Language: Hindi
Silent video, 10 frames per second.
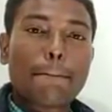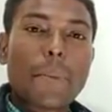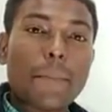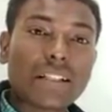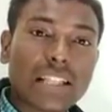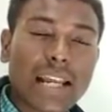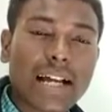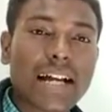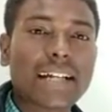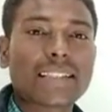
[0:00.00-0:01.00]
भूमध्य
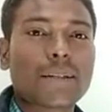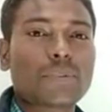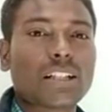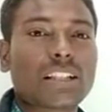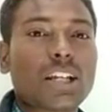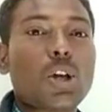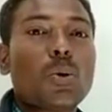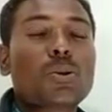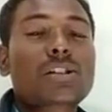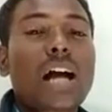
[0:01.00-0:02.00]
रेखा की तरफ चलते हैं
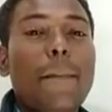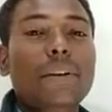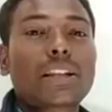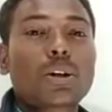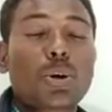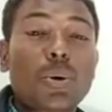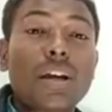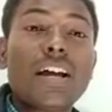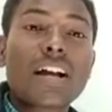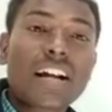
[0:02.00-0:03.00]
उसका आपतन कोण
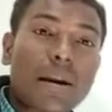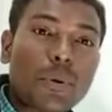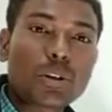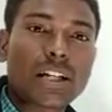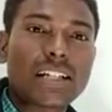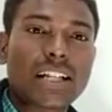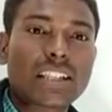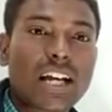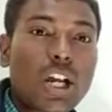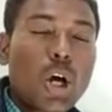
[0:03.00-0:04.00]
कम होता
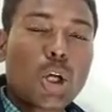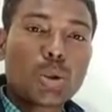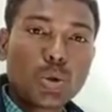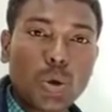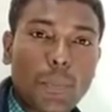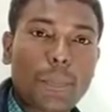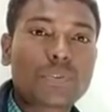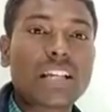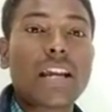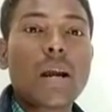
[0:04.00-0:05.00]
जाता है और ध्रुव
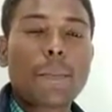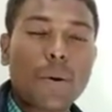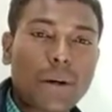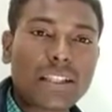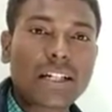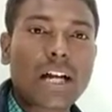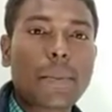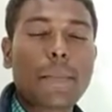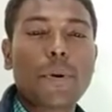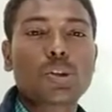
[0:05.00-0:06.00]
से भूमध्य रेखा
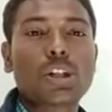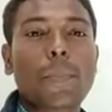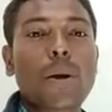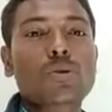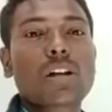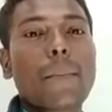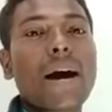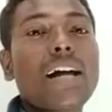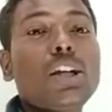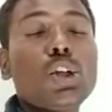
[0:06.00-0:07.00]
पे पहुंचने पे उसका
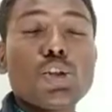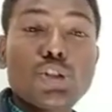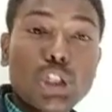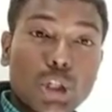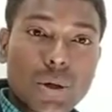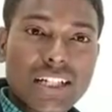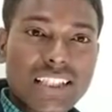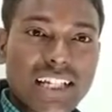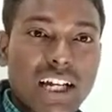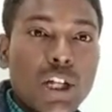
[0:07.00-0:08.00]
मान जीरो हो
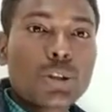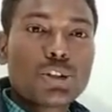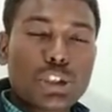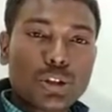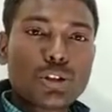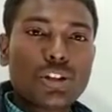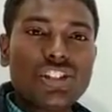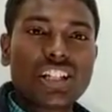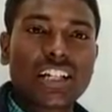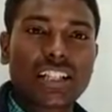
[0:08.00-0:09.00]
जाता है तो ज्यो जो
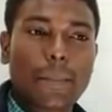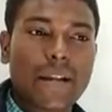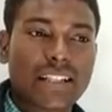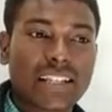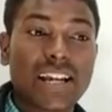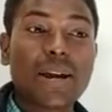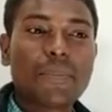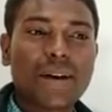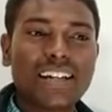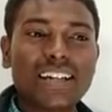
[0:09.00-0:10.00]
नीचे की तरफ जाते हैं
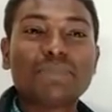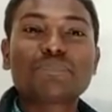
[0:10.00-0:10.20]
माने